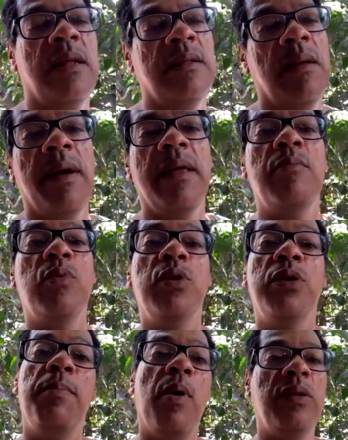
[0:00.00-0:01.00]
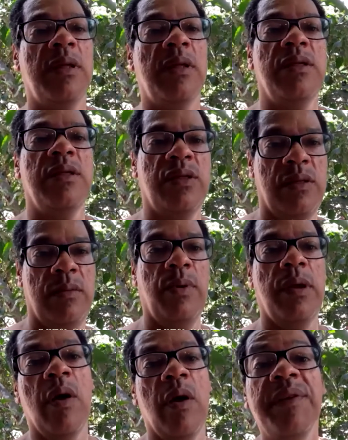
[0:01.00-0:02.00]
na Bahia é muito importante, porque é
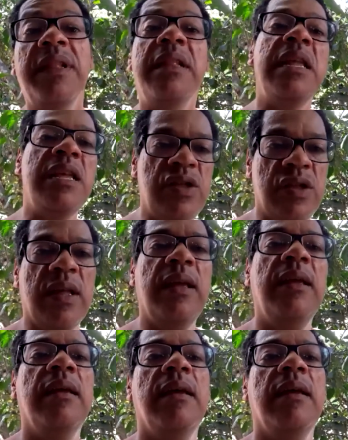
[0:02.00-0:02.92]
uma vitrine, né?